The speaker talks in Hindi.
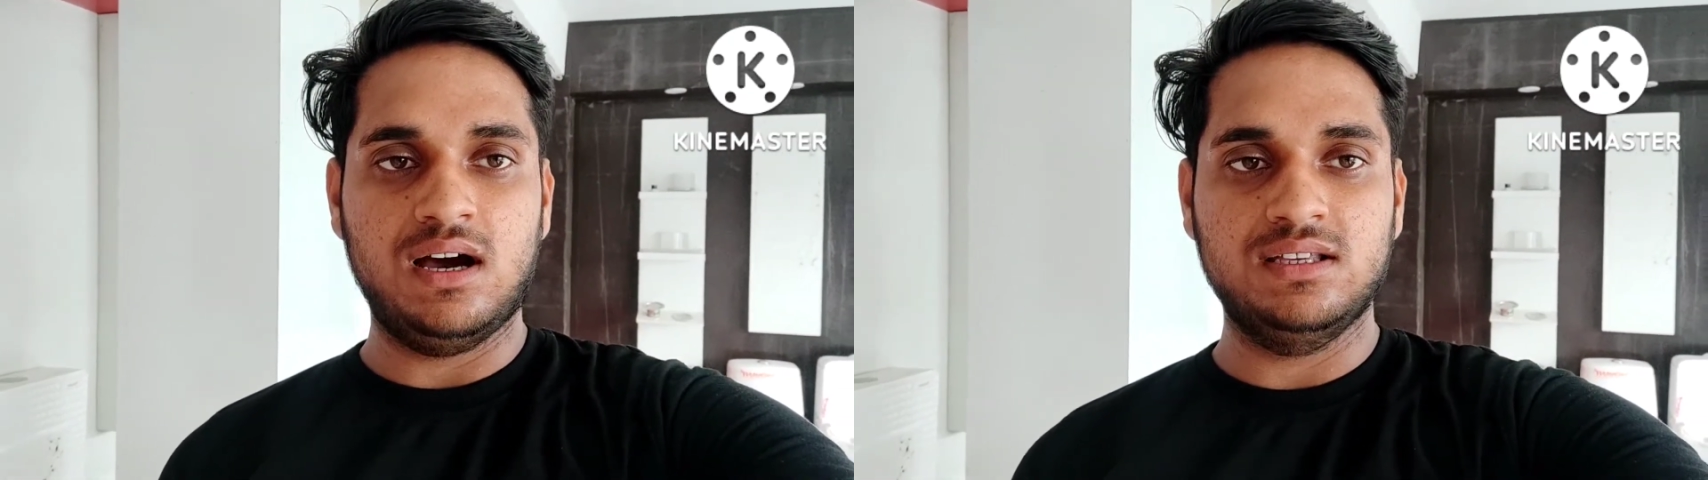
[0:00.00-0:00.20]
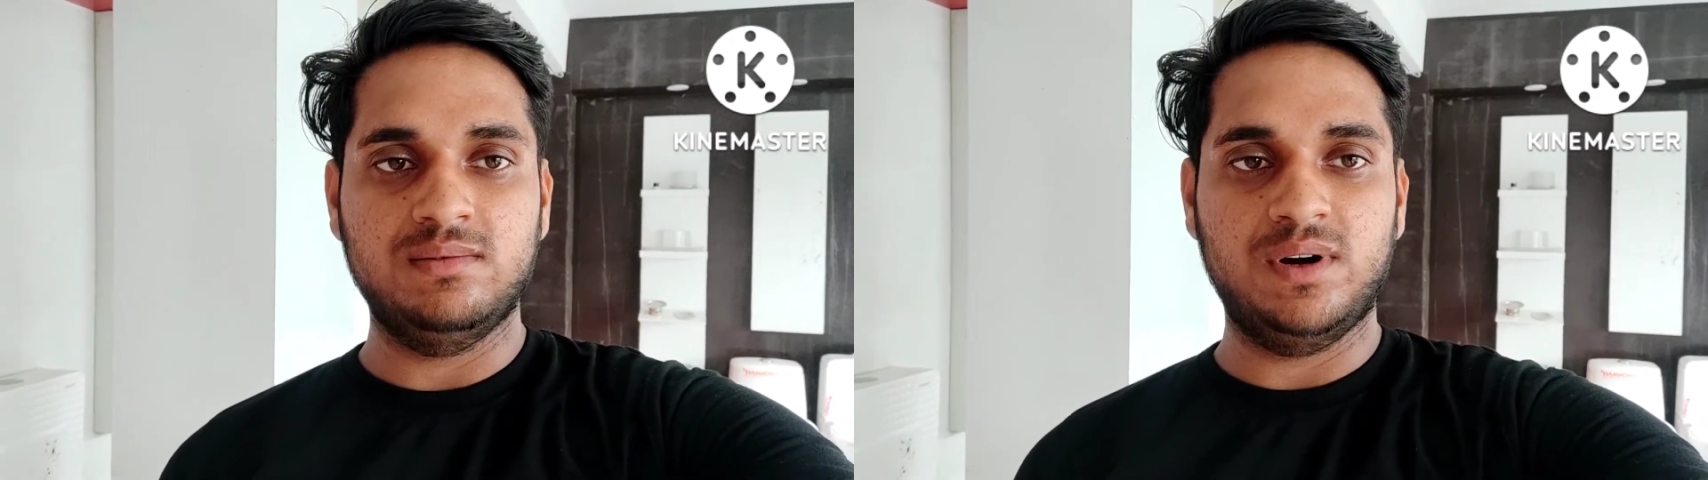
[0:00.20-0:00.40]

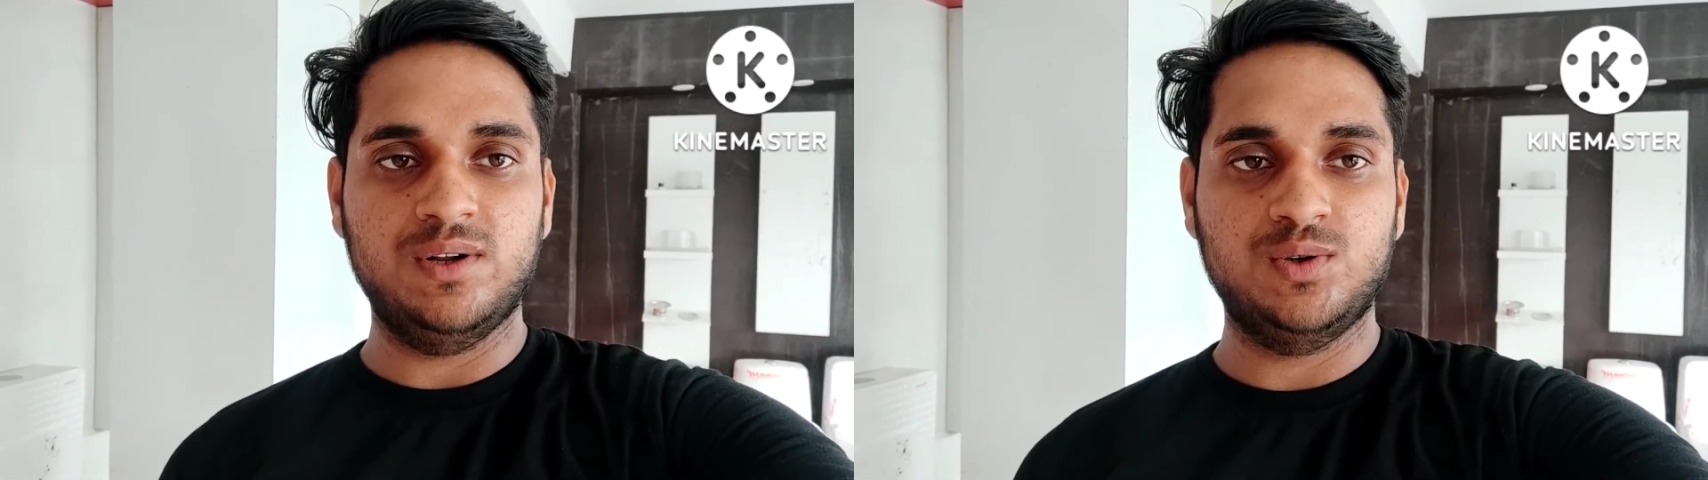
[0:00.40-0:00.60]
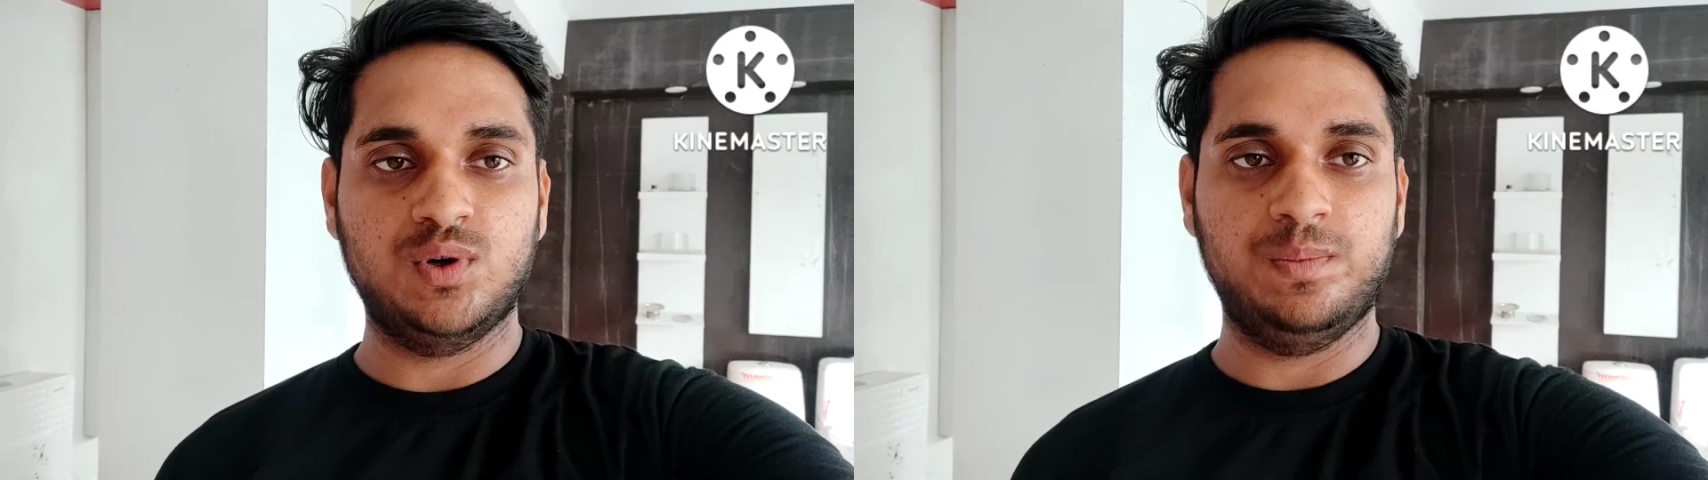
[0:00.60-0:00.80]
आज
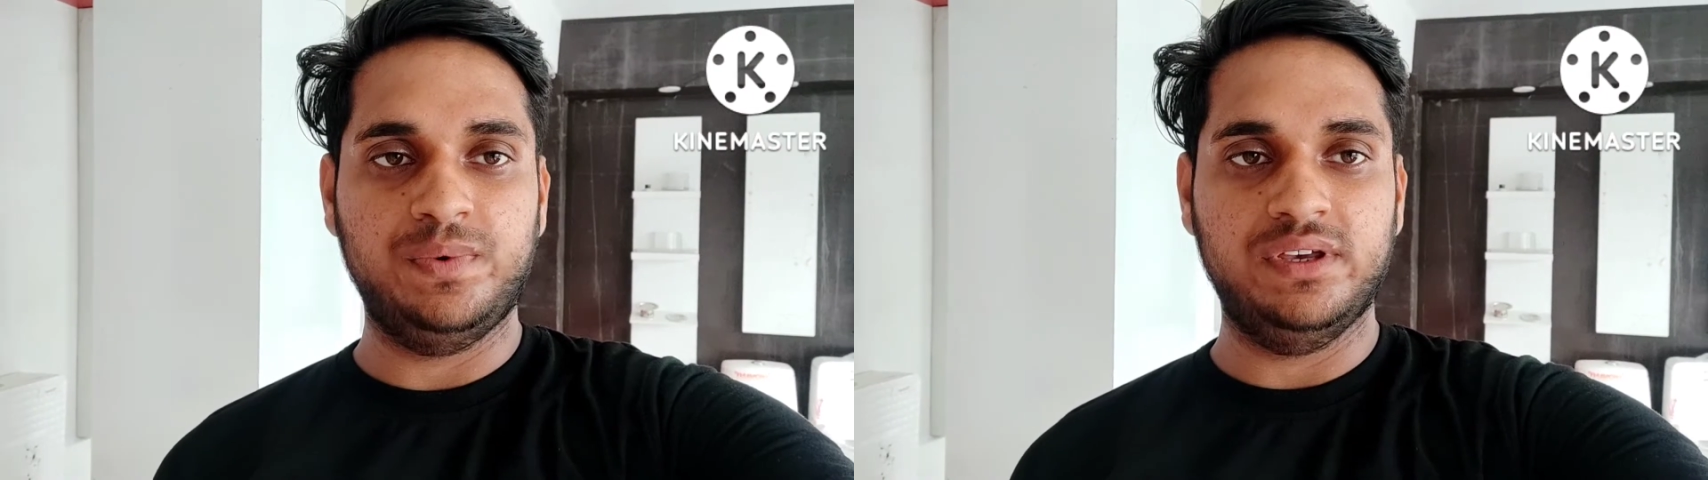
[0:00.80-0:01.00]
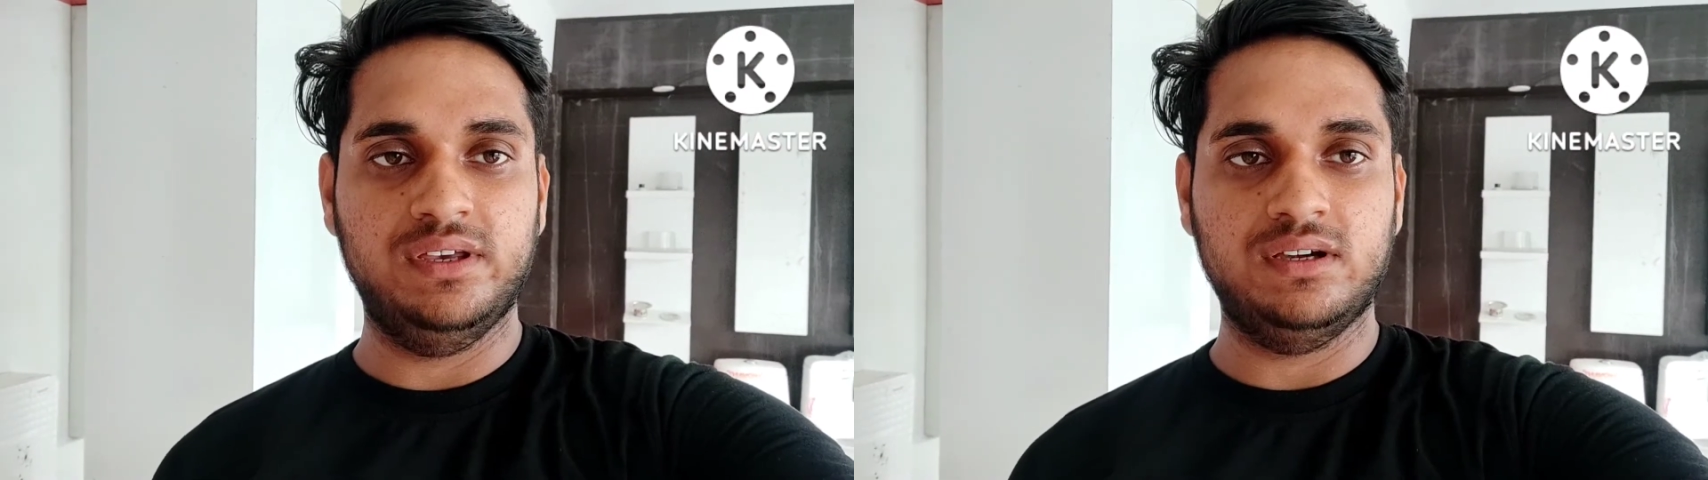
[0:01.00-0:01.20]
हमारे शॉप
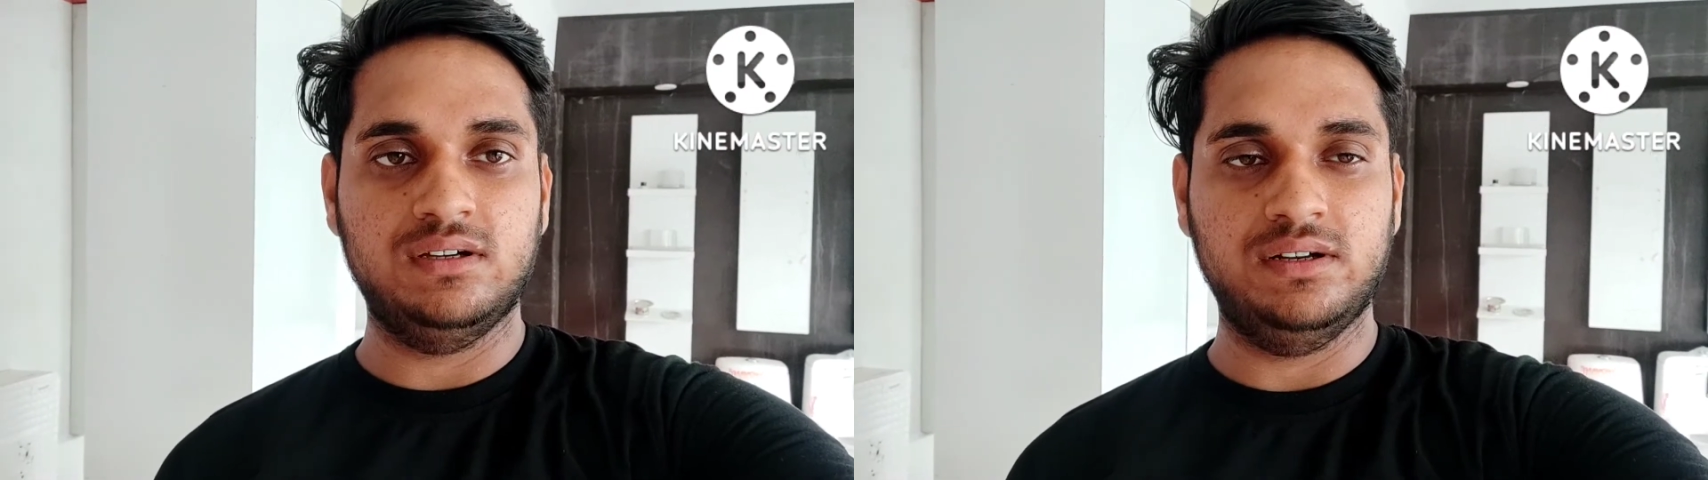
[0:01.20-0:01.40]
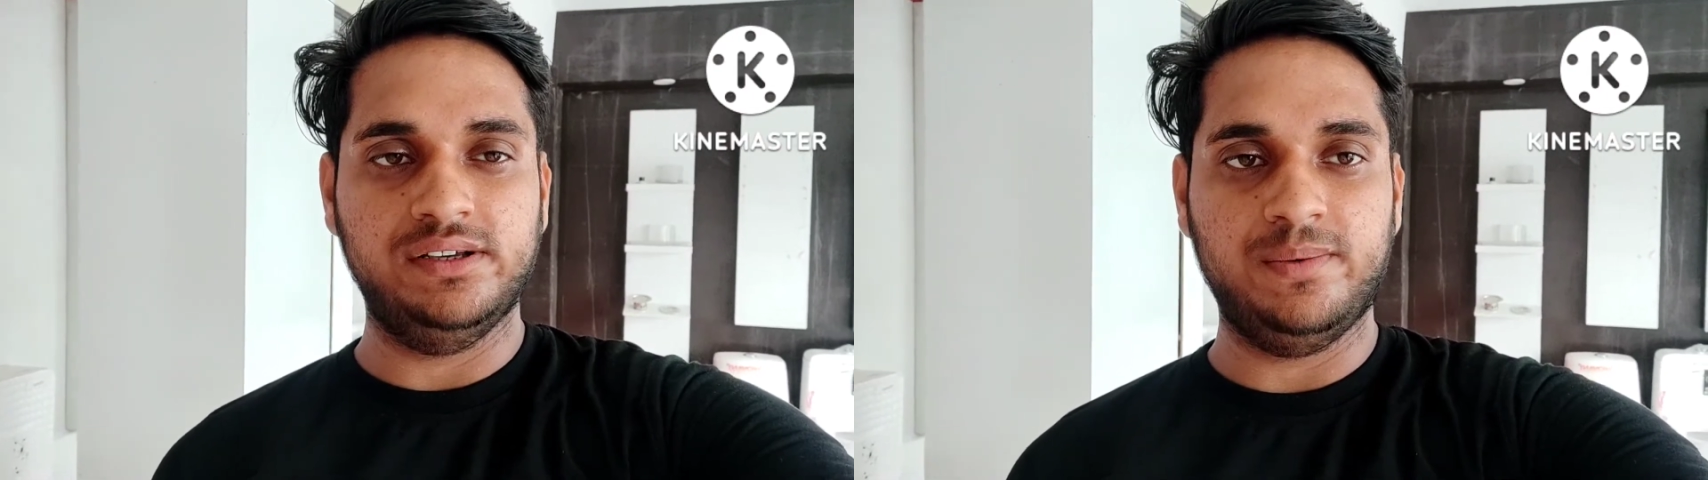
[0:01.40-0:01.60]
पे एक
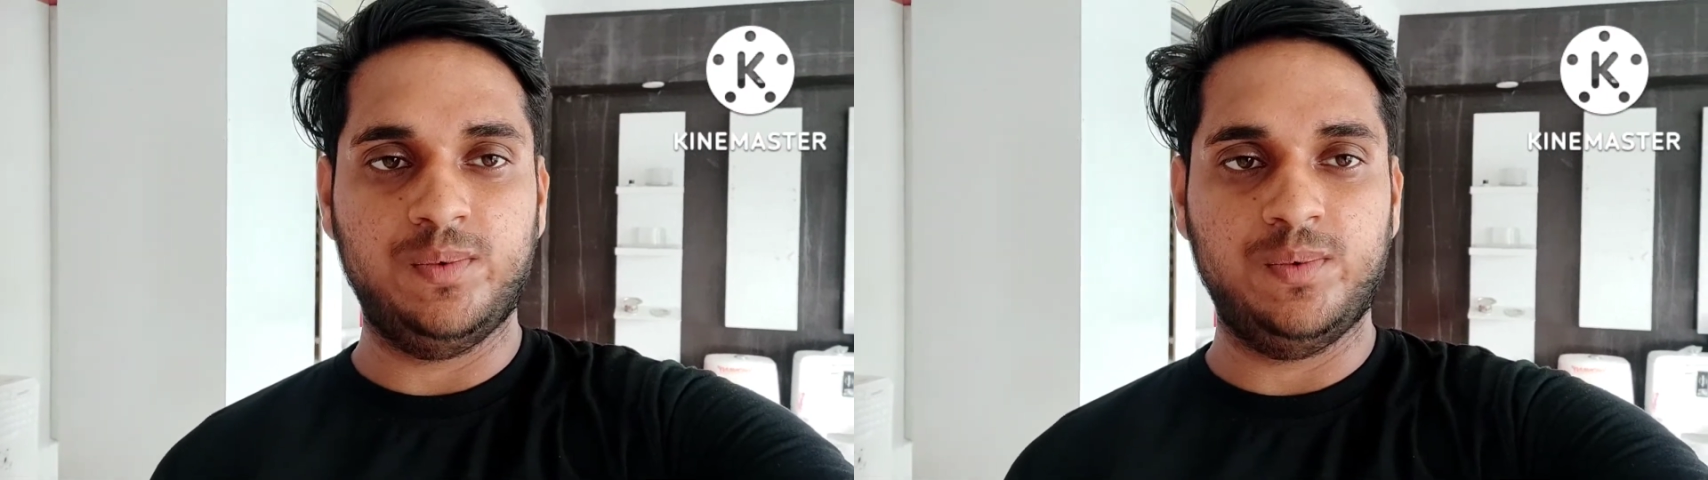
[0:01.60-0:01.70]
नया